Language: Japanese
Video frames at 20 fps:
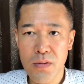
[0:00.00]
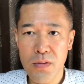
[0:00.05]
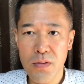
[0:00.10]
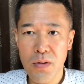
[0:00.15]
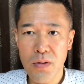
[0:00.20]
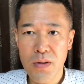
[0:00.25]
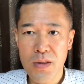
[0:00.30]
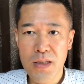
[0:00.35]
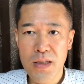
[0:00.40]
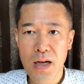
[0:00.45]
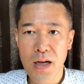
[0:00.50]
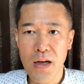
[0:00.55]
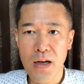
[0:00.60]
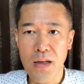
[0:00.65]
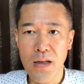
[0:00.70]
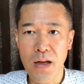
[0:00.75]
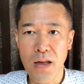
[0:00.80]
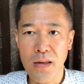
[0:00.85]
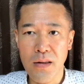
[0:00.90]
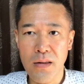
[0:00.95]
の力
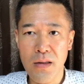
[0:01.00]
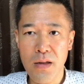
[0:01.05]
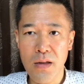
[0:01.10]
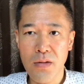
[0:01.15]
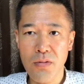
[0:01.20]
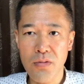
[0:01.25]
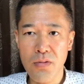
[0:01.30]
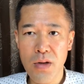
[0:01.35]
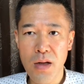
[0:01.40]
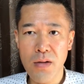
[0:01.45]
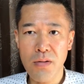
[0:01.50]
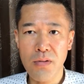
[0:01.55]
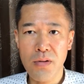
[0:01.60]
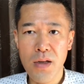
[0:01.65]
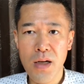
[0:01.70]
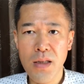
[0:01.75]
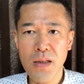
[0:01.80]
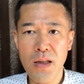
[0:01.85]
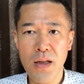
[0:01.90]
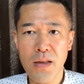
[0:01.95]
になってくれる
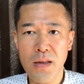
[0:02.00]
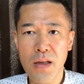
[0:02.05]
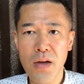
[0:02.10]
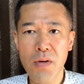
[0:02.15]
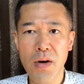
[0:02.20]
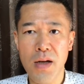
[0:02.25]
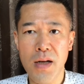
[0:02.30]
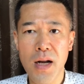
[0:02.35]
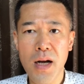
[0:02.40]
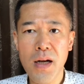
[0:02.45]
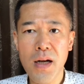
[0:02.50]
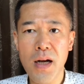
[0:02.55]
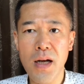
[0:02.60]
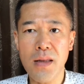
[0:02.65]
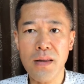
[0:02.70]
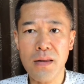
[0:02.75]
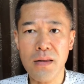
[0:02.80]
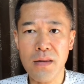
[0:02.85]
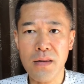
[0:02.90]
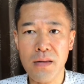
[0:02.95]
方ではな
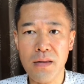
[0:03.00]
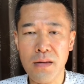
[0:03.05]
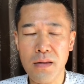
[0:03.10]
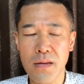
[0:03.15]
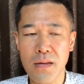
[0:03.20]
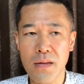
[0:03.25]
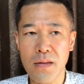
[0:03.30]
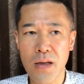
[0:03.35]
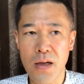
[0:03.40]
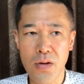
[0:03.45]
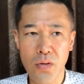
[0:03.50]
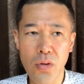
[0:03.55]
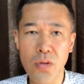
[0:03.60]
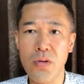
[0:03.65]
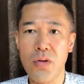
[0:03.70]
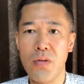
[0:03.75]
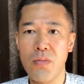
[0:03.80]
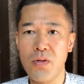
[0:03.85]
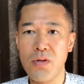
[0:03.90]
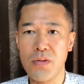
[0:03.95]
かったよう
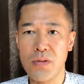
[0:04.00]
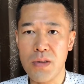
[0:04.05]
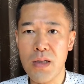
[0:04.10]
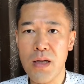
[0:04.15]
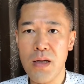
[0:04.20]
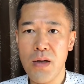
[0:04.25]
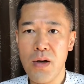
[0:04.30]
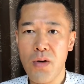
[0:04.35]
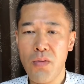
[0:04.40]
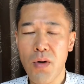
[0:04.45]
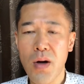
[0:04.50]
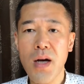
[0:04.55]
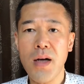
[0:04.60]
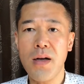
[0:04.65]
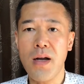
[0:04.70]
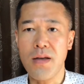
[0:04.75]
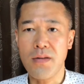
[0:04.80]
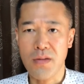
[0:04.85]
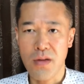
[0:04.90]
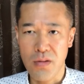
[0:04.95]
に思うんですね。分かん
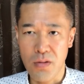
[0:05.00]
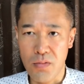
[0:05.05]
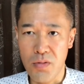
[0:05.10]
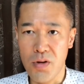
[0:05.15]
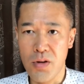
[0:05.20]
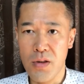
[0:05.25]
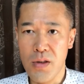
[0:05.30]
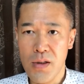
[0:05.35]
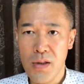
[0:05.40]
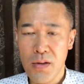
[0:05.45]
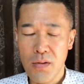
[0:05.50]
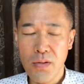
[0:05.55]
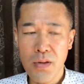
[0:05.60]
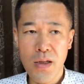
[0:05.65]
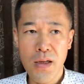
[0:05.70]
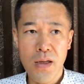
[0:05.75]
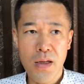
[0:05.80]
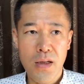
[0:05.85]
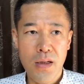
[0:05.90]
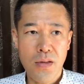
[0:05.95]
ないですけども。
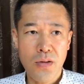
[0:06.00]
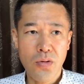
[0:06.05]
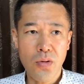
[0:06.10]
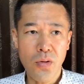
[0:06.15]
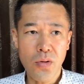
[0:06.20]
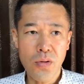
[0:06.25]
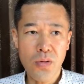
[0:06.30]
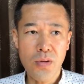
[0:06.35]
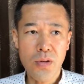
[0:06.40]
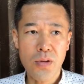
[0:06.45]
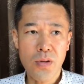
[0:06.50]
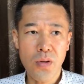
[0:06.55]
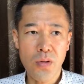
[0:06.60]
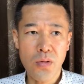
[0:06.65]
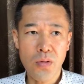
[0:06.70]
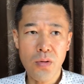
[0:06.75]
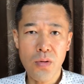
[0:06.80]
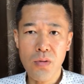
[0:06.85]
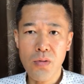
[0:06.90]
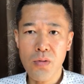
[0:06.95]
で、そういう人
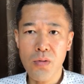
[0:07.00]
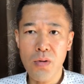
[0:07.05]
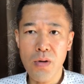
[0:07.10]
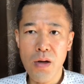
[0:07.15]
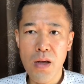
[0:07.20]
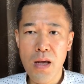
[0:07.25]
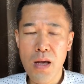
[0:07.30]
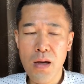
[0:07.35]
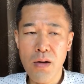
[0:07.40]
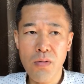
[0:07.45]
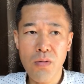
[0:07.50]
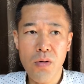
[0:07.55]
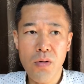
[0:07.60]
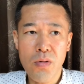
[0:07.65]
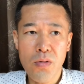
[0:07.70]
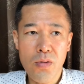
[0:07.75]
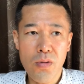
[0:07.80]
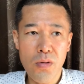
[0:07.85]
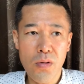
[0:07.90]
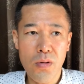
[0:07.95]
とこう
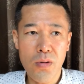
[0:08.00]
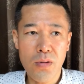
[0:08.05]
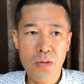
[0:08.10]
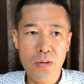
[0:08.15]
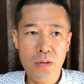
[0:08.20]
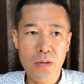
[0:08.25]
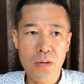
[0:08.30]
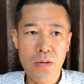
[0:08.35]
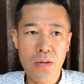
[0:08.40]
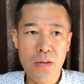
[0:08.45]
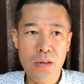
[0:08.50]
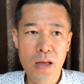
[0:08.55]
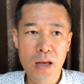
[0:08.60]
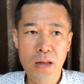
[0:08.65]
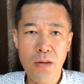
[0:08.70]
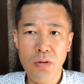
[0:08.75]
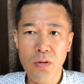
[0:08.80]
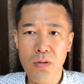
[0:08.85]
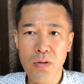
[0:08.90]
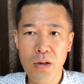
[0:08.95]

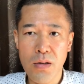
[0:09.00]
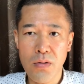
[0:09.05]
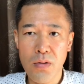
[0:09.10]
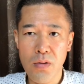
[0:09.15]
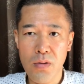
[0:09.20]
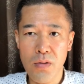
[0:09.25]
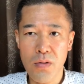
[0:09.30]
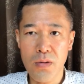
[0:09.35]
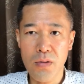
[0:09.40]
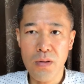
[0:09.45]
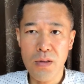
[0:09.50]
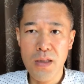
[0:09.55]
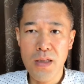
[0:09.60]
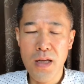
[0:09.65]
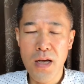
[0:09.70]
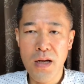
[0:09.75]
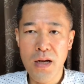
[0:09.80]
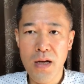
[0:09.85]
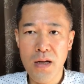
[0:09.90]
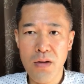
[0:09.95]
縁というか、その人
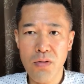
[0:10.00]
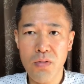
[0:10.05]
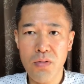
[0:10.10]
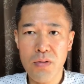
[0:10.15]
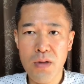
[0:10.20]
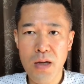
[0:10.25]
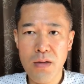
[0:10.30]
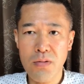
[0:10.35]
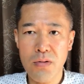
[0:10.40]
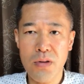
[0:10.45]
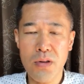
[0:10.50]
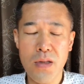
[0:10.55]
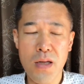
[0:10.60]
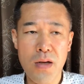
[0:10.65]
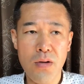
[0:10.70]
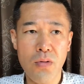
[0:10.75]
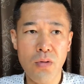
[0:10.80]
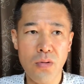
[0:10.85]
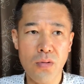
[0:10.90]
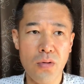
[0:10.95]
間関係を深くし
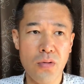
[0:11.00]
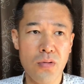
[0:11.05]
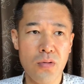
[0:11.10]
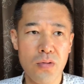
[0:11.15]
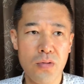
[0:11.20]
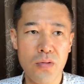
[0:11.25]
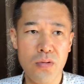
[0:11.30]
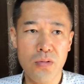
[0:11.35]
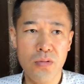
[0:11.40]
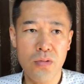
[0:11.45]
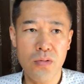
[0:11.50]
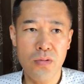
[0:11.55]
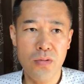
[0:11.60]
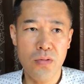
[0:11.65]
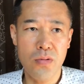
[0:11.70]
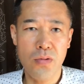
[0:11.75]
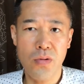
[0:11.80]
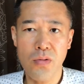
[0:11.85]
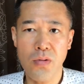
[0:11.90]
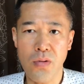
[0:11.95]
ていこうとす
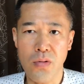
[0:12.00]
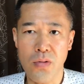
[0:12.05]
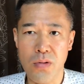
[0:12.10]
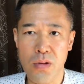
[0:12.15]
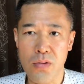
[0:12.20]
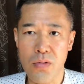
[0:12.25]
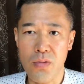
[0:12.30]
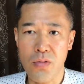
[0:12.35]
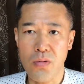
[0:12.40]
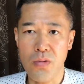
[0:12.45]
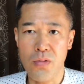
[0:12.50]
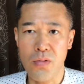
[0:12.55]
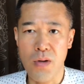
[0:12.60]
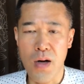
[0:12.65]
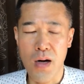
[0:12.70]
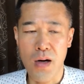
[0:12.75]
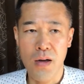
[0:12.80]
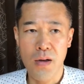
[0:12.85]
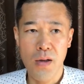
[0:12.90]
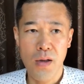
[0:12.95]
ることっていうこと
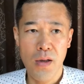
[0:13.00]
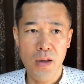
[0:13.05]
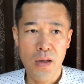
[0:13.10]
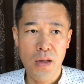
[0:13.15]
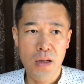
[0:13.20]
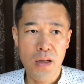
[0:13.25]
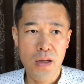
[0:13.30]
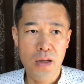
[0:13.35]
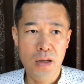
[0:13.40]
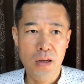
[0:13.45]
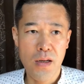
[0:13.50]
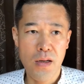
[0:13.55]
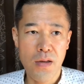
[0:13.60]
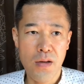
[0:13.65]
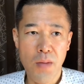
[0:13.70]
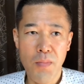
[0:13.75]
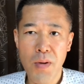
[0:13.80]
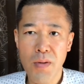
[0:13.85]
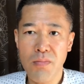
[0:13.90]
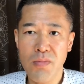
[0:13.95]
は、
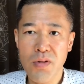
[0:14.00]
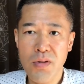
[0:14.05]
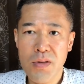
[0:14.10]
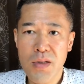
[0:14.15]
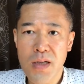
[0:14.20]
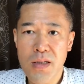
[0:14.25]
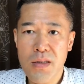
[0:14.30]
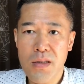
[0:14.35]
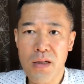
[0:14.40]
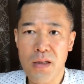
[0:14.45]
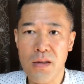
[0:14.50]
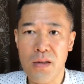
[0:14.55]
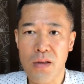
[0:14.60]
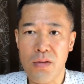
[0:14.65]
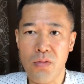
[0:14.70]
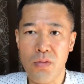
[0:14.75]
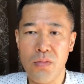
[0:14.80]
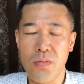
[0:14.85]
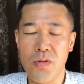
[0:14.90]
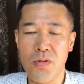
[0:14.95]
やっぱり難しかった
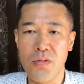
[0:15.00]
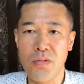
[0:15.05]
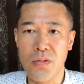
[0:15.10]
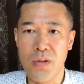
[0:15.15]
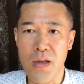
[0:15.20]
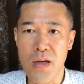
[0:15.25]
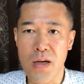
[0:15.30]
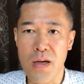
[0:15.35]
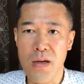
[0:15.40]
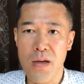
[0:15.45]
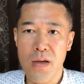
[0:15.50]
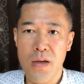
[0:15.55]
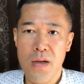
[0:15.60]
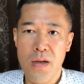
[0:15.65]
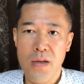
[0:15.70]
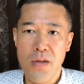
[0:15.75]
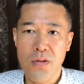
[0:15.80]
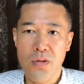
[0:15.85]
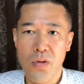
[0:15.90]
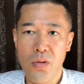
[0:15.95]
と思うんで、
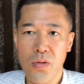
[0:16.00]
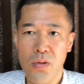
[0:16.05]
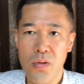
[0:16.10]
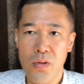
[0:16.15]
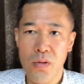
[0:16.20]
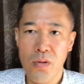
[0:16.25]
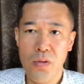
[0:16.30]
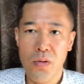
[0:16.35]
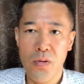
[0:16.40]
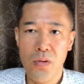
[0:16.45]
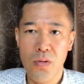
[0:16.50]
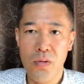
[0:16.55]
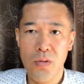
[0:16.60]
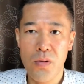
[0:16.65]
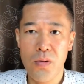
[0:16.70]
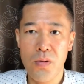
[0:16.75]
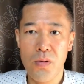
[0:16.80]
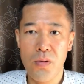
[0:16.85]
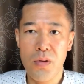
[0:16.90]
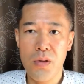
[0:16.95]
そ
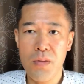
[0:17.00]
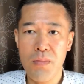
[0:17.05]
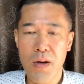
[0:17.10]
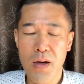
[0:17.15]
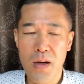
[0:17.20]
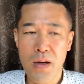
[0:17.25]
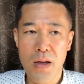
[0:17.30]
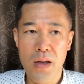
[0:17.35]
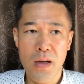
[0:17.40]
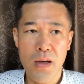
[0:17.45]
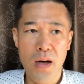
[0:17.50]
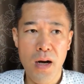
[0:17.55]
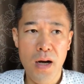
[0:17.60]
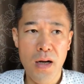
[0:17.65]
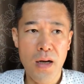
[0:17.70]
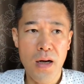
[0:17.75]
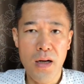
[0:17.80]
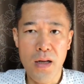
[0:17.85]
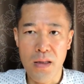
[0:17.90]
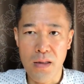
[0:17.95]
の今縁が
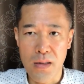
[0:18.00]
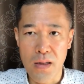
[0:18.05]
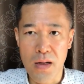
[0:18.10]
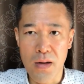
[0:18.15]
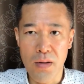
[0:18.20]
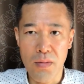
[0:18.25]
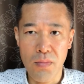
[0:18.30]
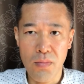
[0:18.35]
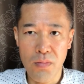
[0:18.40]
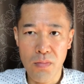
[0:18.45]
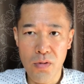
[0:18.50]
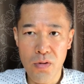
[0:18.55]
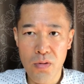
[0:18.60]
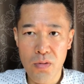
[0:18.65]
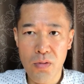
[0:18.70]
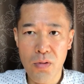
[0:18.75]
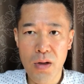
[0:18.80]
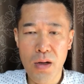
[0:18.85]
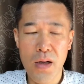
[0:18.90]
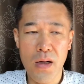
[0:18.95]
離れて、もう
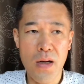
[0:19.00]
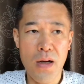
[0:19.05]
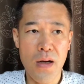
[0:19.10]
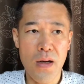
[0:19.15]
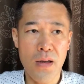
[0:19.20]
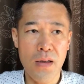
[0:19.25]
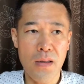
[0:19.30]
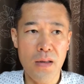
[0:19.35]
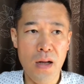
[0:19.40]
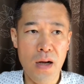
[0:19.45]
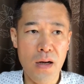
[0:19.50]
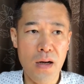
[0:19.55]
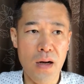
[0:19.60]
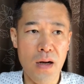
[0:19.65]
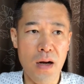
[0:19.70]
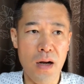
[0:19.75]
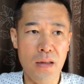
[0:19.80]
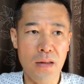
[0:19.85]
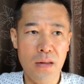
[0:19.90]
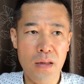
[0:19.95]
これから何か
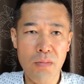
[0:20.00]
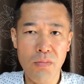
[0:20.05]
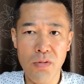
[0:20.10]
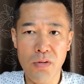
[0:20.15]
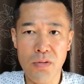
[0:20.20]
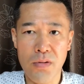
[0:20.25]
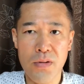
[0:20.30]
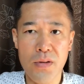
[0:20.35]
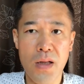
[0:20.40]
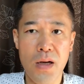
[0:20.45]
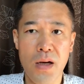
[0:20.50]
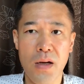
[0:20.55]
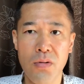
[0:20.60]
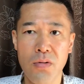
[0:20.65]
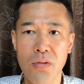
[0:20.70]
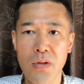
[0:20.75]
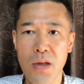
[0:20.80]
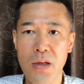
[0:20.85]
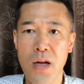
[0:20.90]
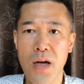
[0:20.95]
があってもつながる
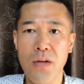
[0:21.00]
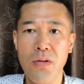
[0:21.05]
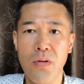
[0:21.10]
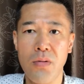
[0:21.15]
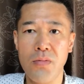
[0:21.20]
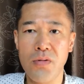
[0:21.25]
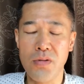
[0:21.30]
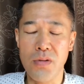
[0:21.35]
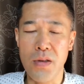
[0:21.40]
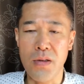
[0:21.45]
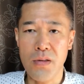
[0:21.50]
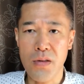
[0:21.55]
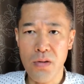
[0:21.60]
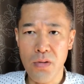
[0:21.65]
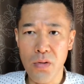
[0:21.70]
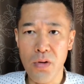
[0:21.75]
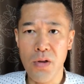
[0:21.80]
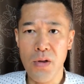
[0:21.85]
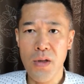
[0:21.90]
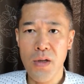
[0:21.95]
ことはないと思うんですけ
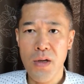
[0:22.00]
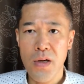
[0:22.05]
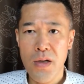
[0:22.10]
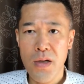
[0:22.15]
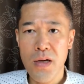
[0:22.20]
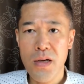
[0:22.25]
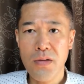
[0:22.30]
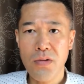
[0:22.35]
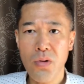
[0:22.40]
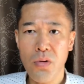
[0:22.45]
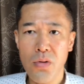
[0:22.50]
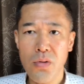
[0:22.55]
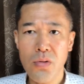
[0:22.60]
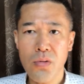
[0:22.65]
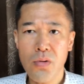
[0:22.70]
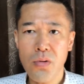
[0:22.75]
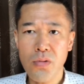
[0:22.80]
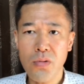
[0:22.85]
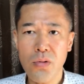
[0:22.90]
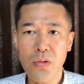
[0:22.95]
ど、そうい
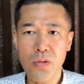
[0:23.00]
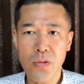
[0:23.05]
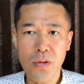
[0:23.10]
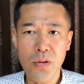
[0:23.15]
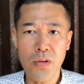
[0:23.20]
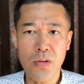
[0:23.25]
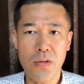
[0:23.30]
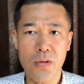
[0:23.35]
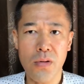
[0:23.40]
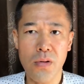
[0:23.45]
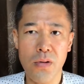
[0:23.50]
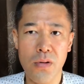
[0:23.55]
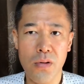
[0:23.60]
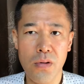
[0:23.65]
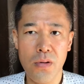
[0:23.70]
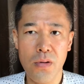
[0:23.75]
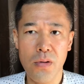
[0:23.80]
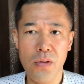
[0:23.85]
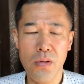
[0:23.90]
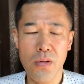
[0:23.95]
うこと
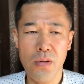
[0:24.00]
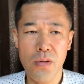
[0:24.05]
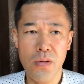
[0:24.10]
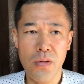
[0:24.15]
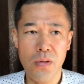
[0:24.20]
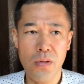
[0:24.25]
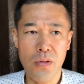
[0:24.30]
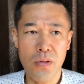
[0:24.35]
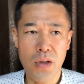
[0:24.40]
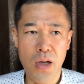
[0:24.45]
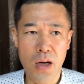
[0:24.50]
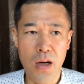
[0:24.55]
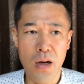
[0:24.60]
を